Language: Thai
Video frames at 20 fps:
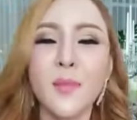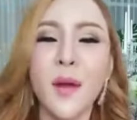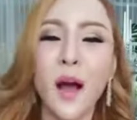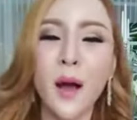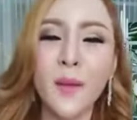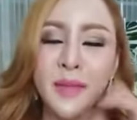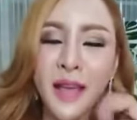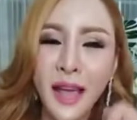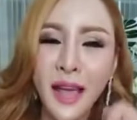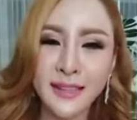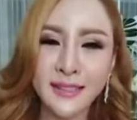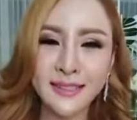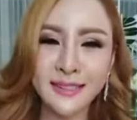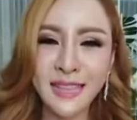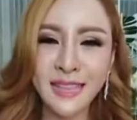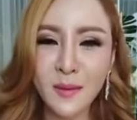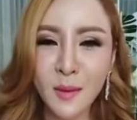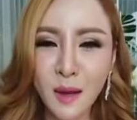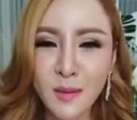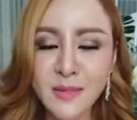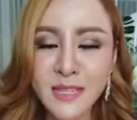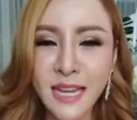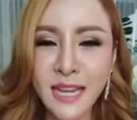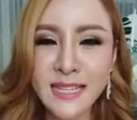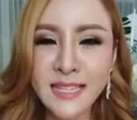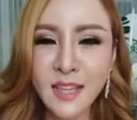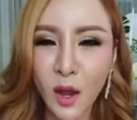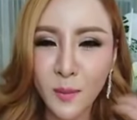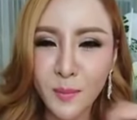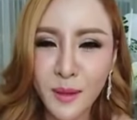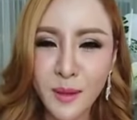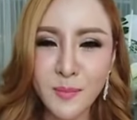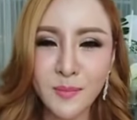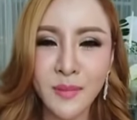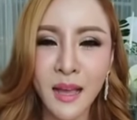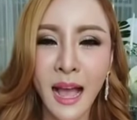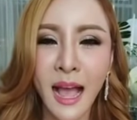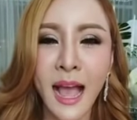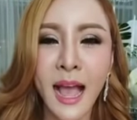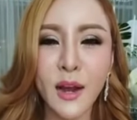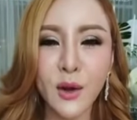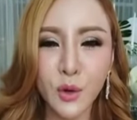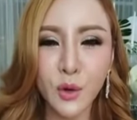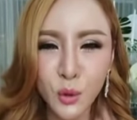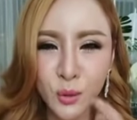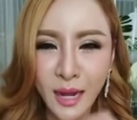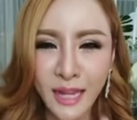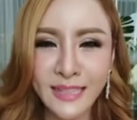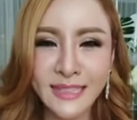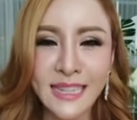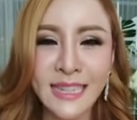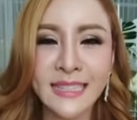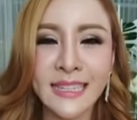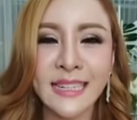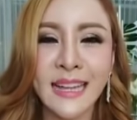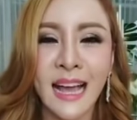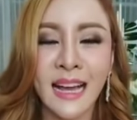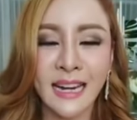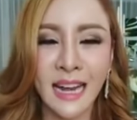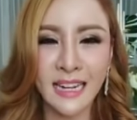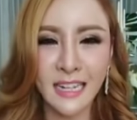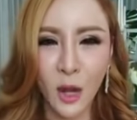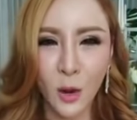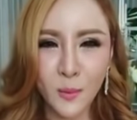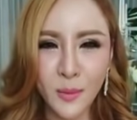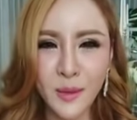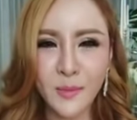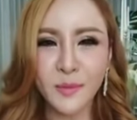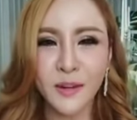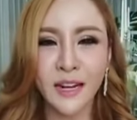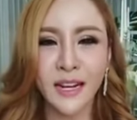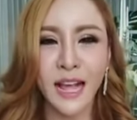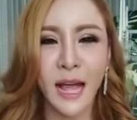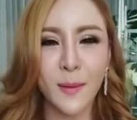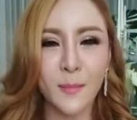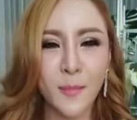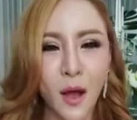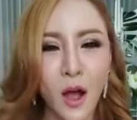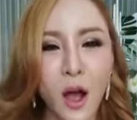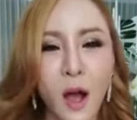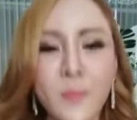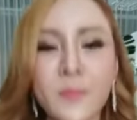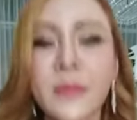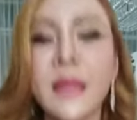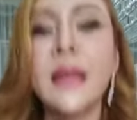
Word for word: พร้อมยัง ถ้าพร้อมจะให้สอนพิมพ์อ่าครูไนตี้ที่ดารัตเขาพิมพ์แล้วนะคะ พร้อม